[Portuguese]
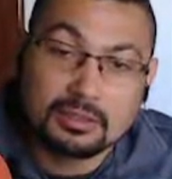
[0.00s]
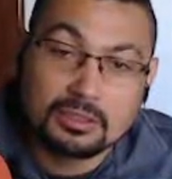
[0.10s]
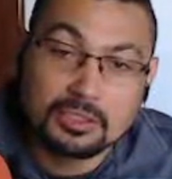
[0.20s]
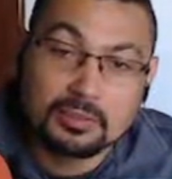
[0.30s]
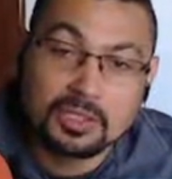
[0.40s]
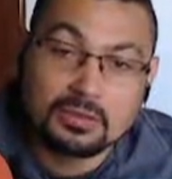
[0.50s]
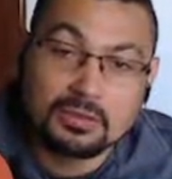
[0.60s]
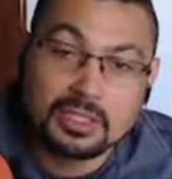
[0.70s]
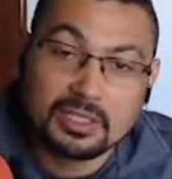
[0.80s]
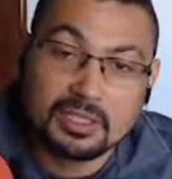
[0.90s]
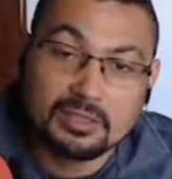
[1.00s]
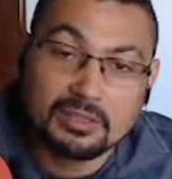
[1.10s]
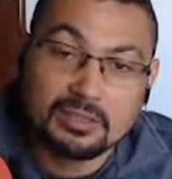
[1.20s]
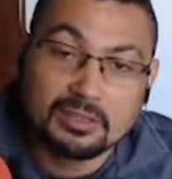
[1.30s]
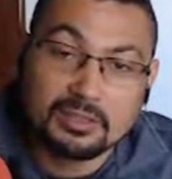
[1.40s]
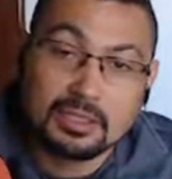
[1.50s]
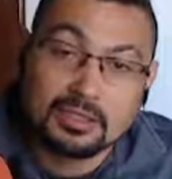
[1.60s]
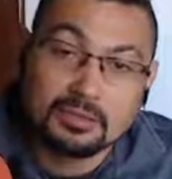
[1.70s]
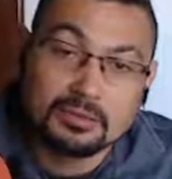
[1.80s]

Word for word: Aqui também não vai dar. Adeus.